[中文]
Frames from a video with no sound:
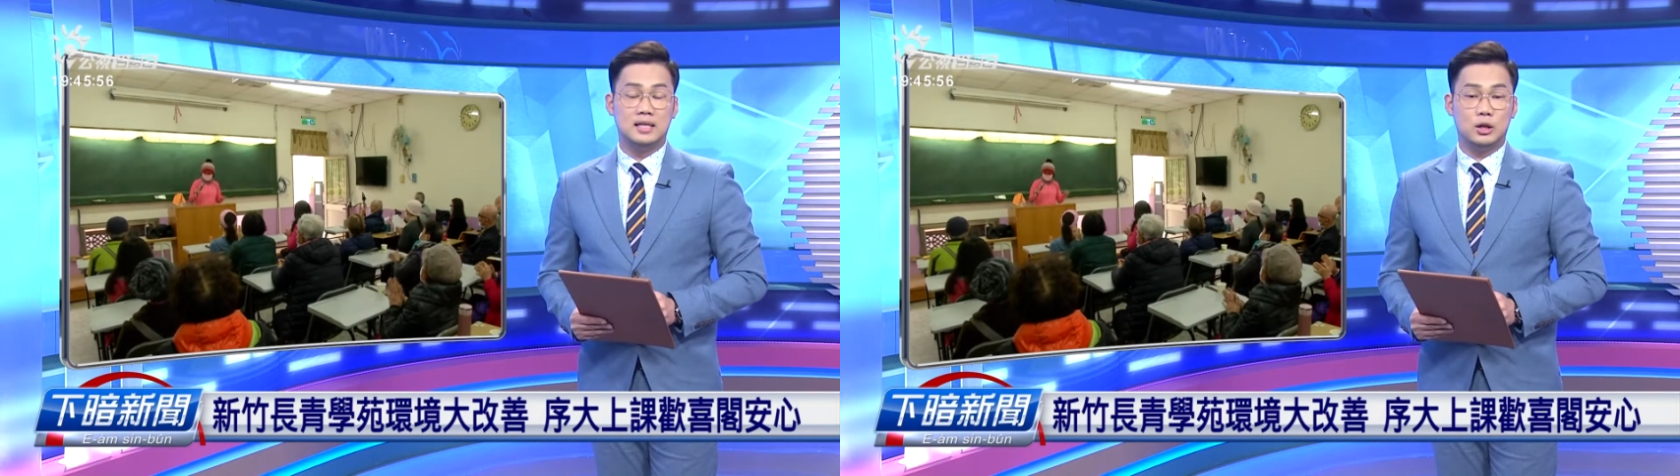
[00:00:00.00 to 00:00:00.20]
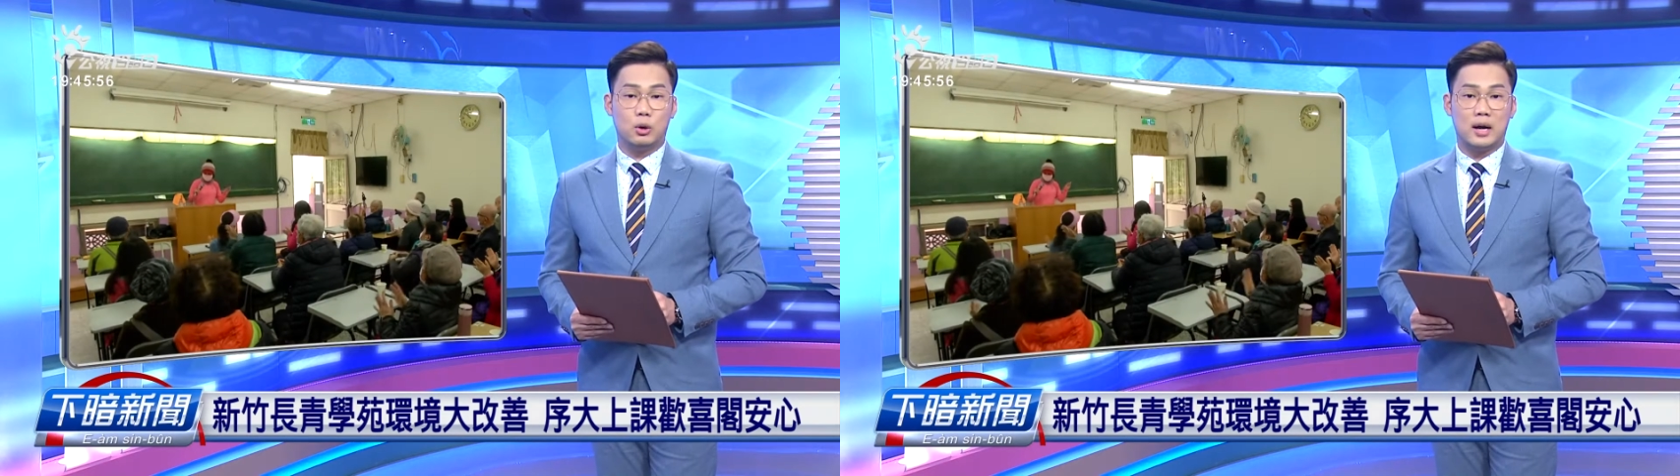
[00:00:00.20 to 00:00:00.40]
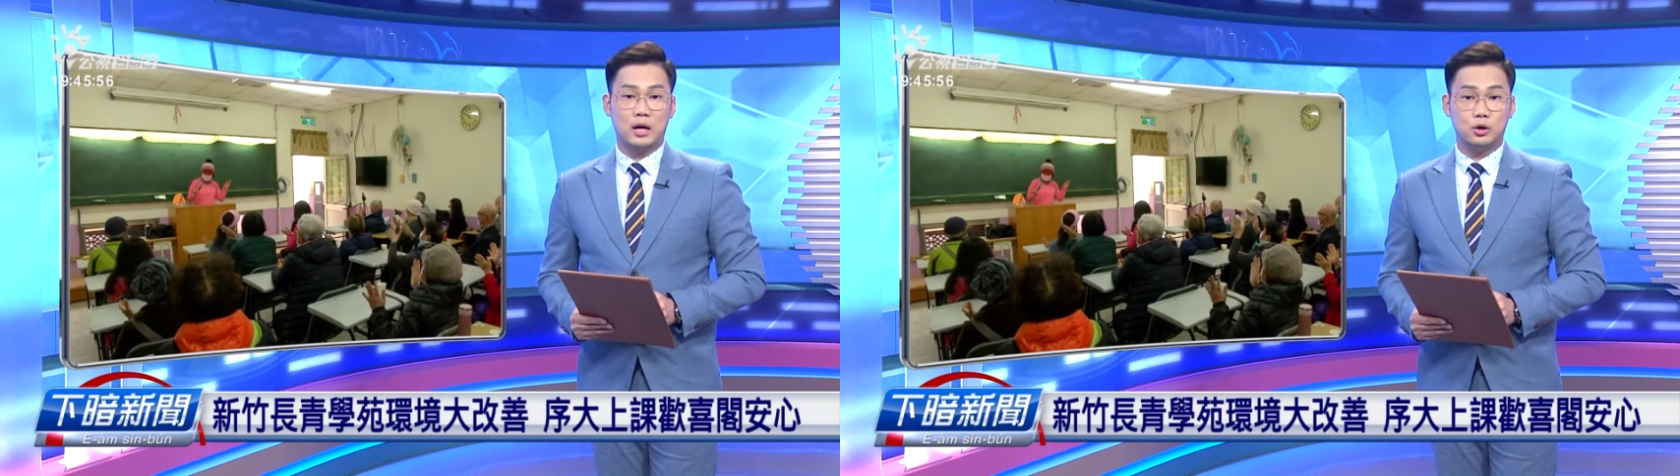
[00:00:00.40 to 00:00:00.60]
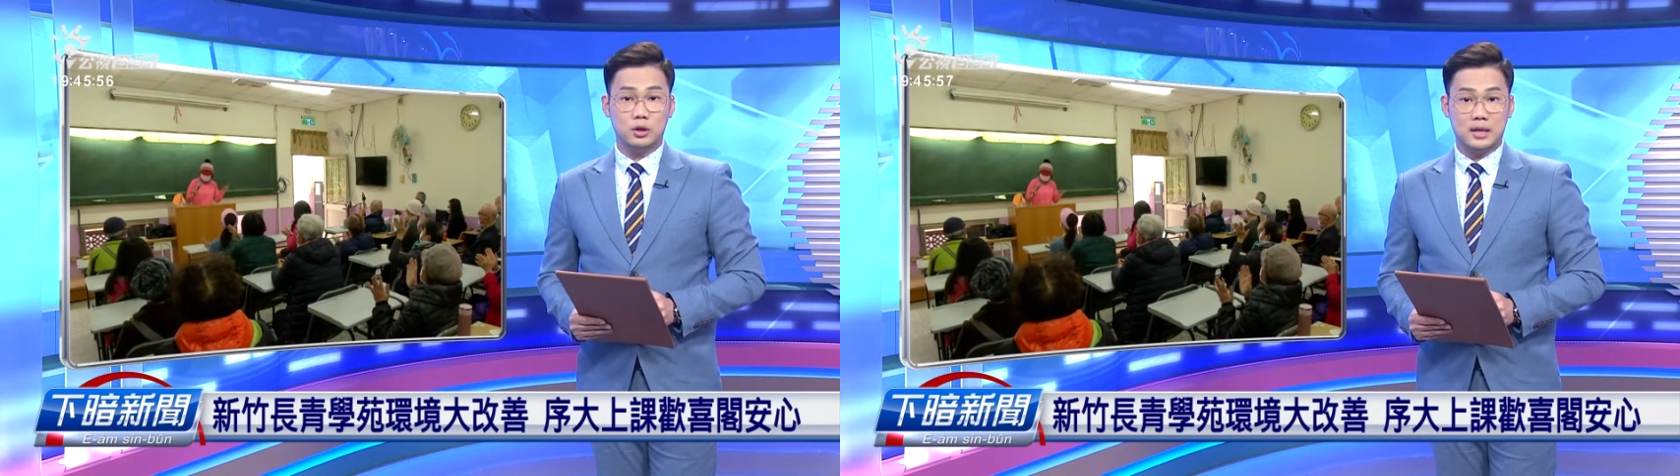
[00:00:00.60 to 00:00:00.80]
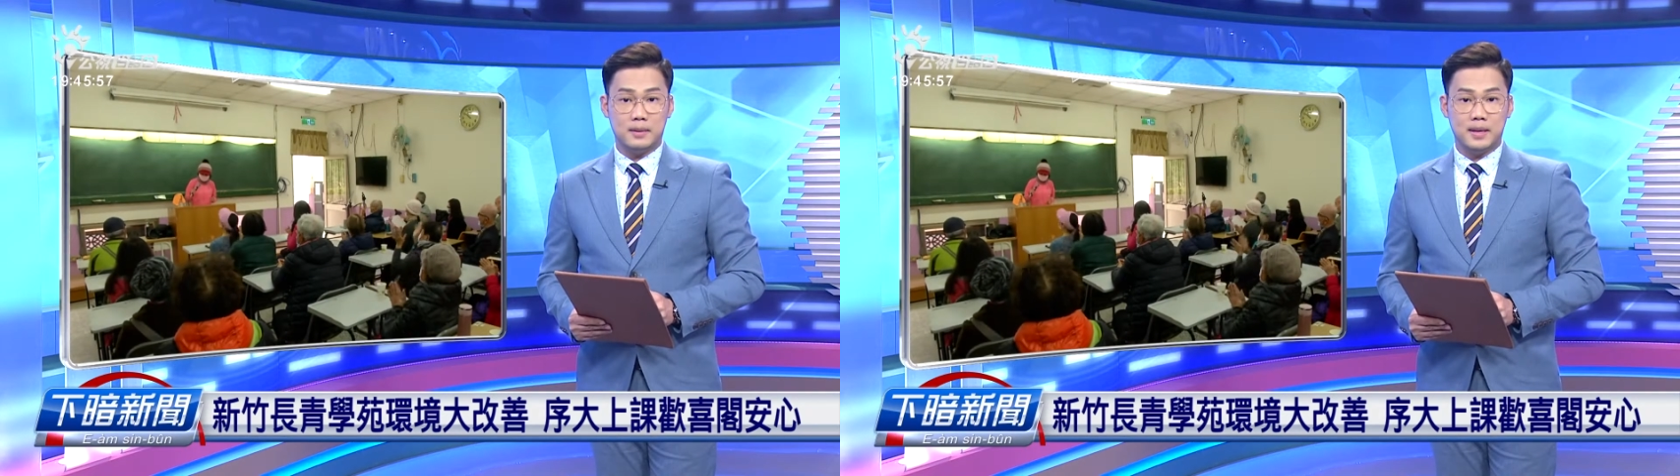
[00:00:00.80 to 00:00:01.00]
师大人
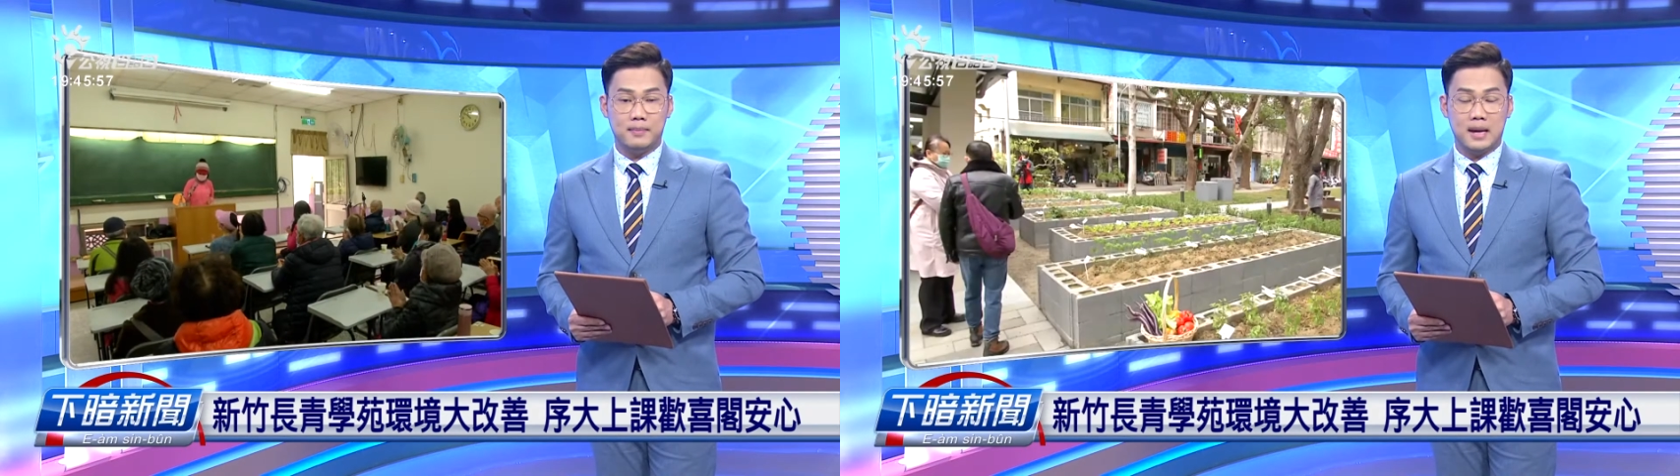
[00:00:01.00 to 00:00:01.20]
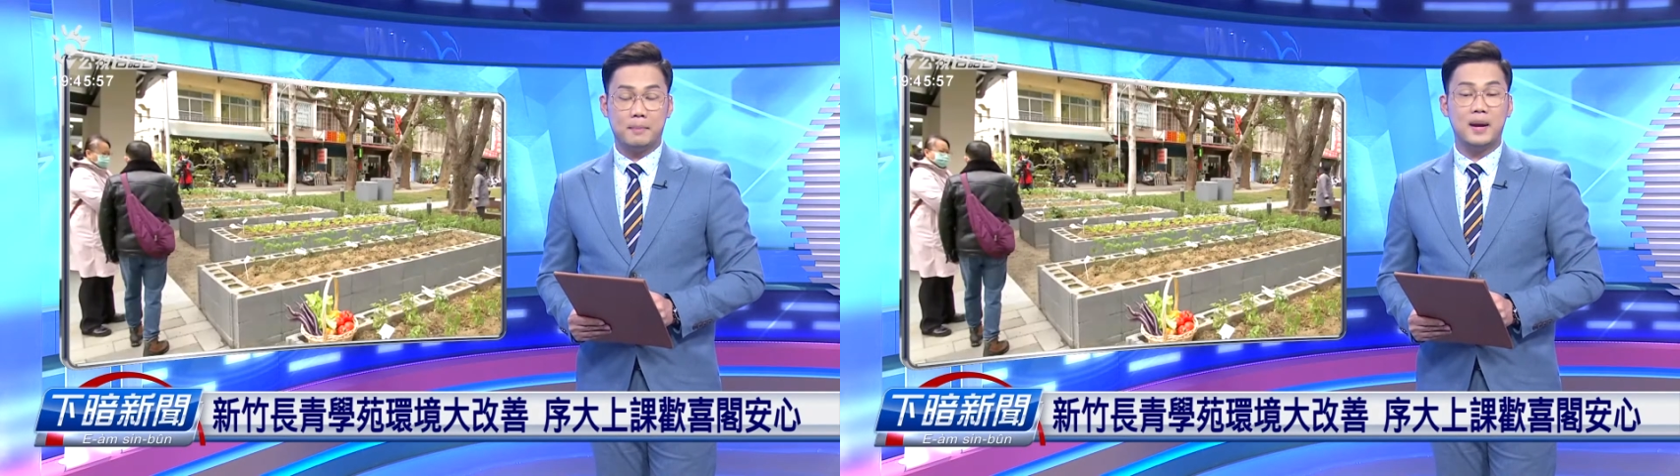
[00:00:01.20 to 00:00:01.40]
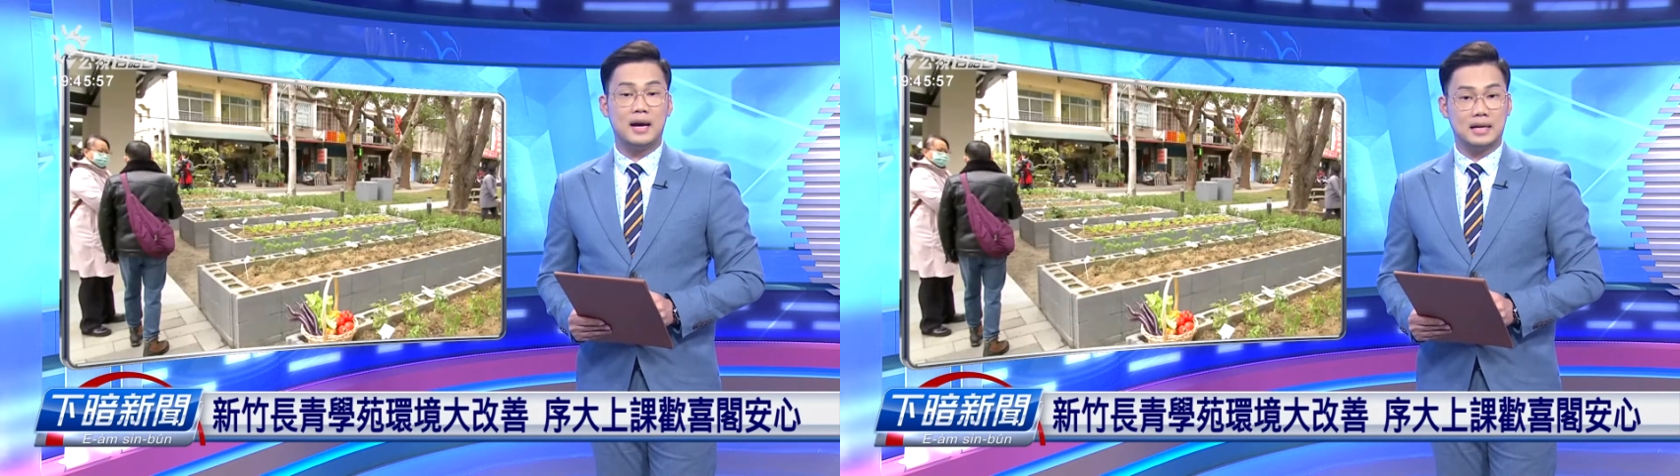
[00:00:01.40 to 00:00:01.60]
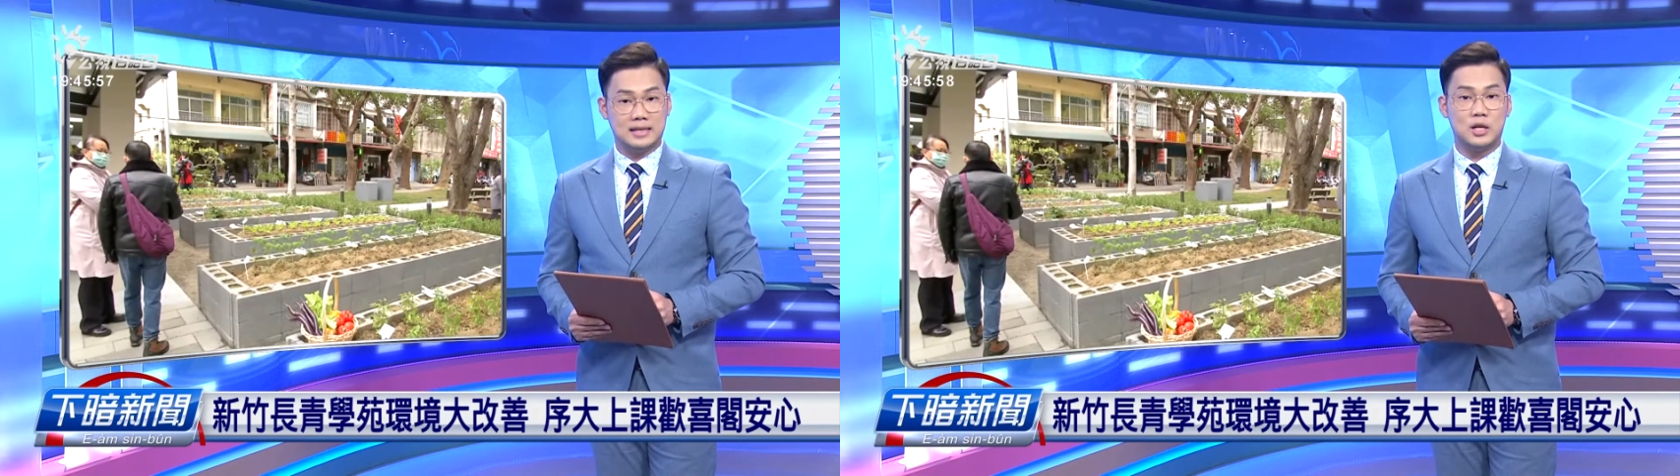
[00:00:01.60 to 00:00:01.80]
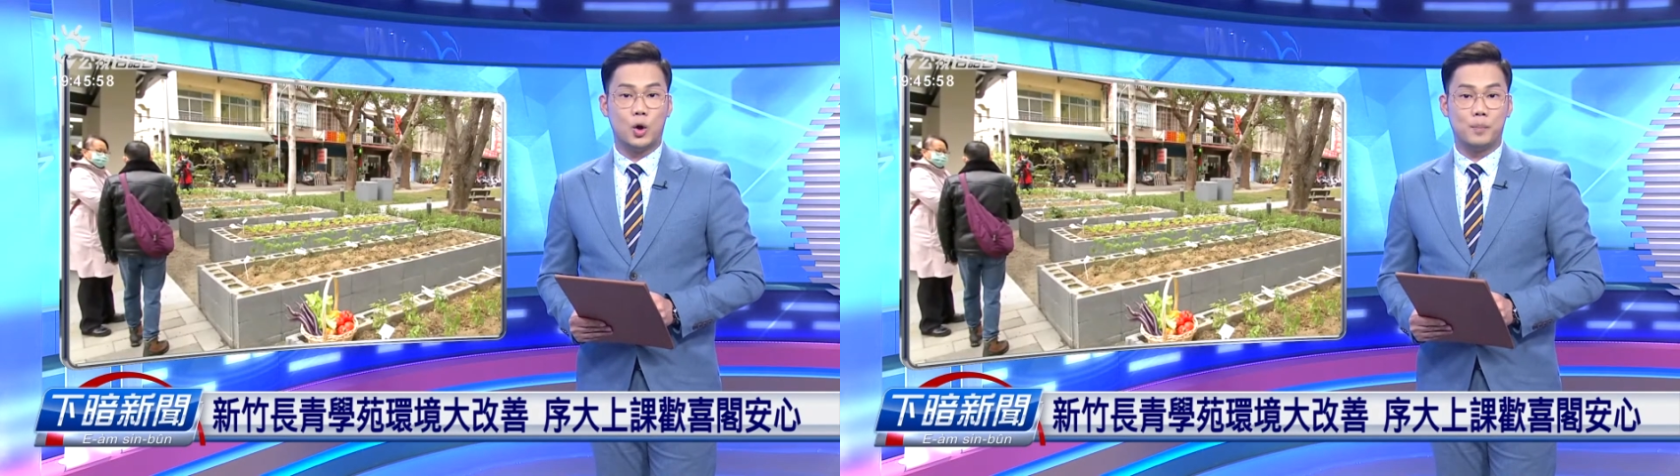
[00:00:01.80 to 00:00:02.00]
出出入入也变较
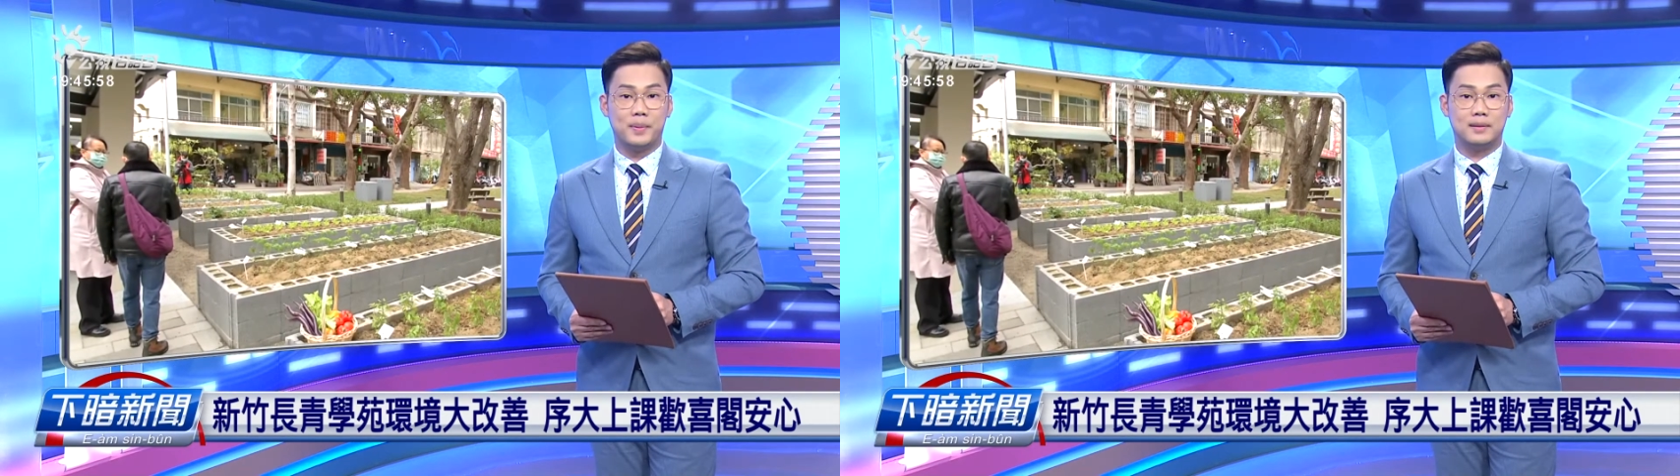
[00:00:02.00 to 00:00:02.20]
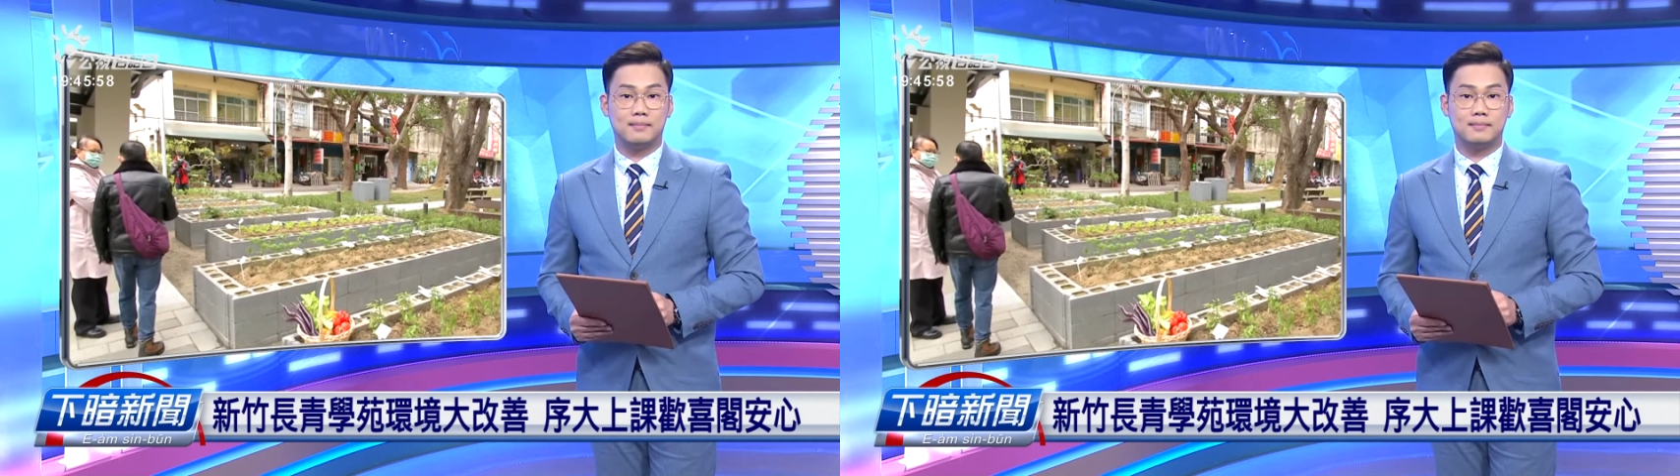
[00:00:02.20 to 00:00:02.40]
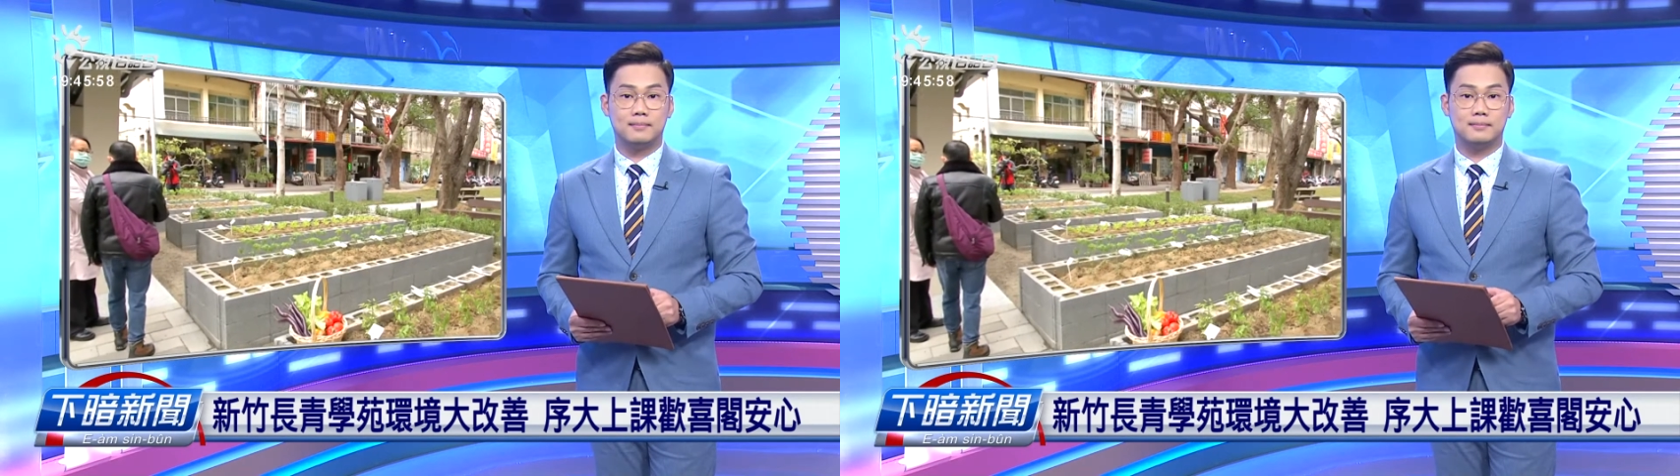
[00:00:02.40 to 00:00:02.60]
真方便。